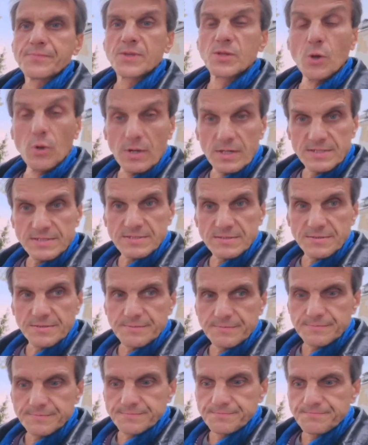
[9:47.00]
То есть,
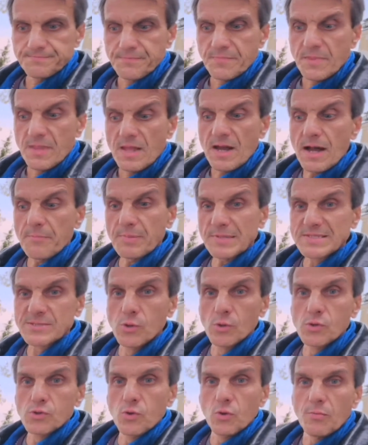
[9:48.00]
а
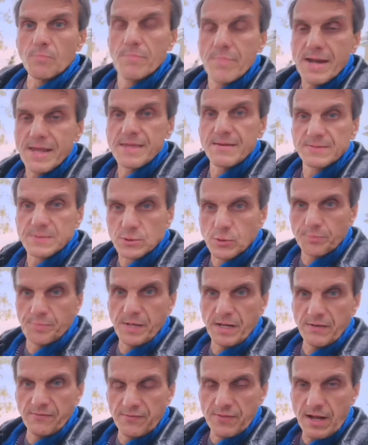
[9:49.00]
поскольку мы не
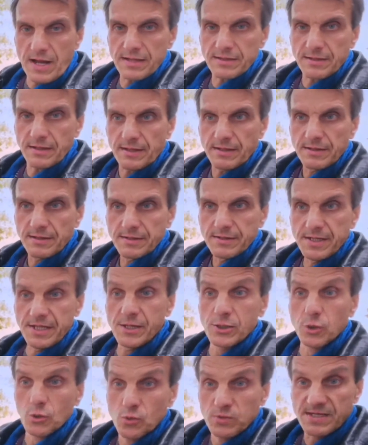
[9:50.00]
вступили в НАТО, и
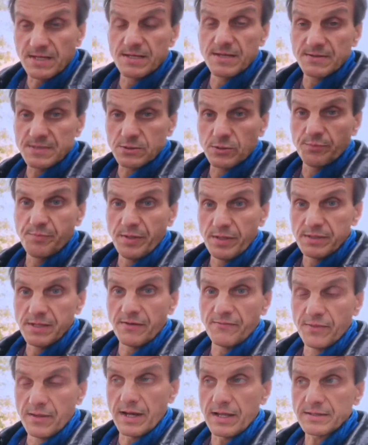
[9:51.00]
Грузия не вступила
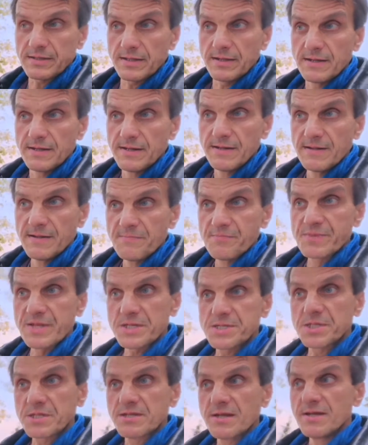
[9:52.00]
в НАТО,
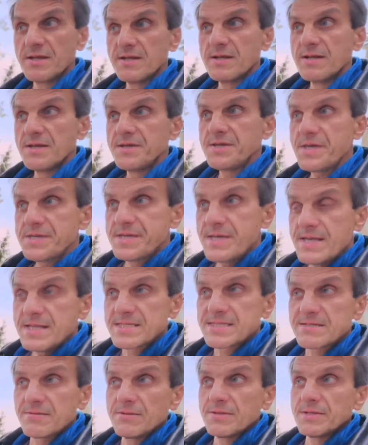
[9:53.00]
значит,
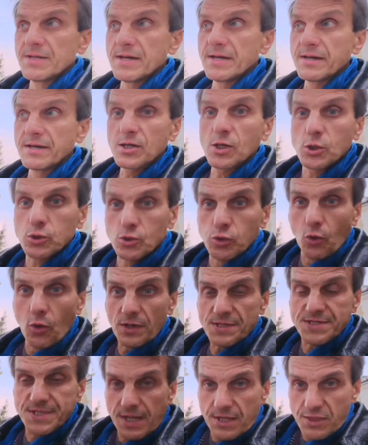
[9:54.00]
единственное,
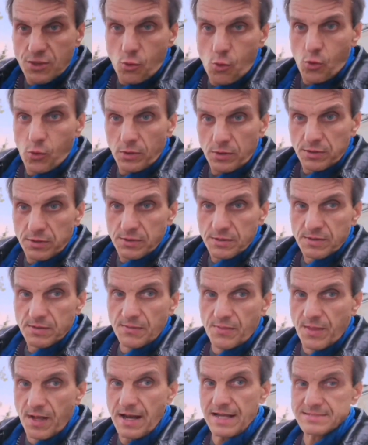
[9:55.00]
кто тянул
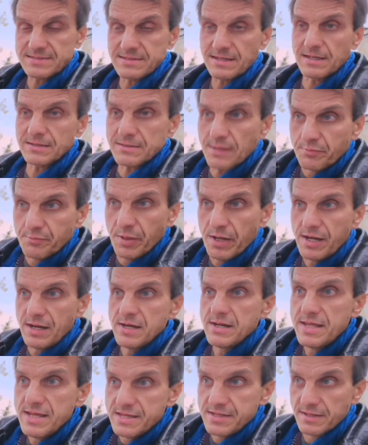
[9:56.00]
нас, это были
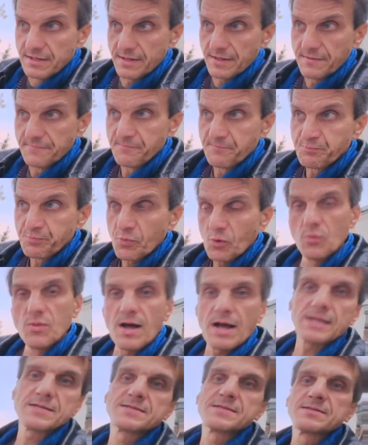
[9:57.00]
лидеры – у
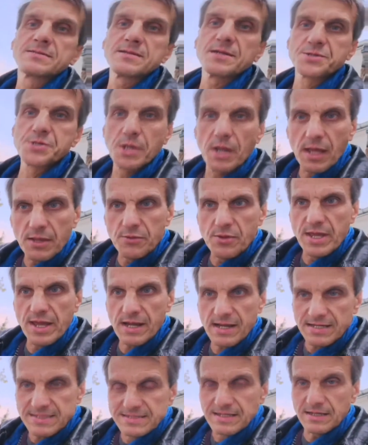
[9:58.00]
нас, к сожалению, не
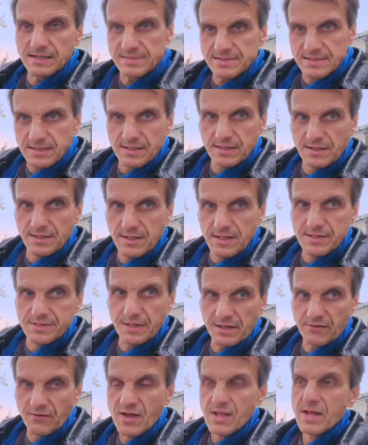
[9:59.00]
оказалось таких
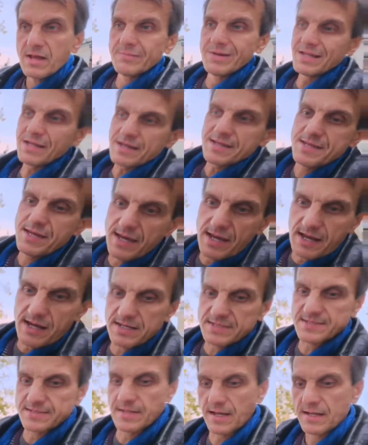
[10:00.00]
лидеров. Мы
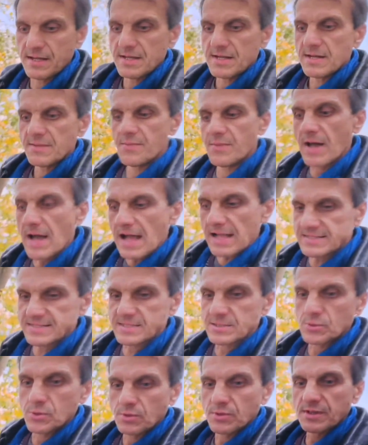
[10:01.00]
надеялись на
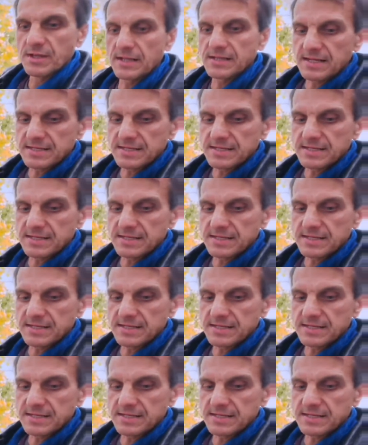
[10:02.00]
нацию, на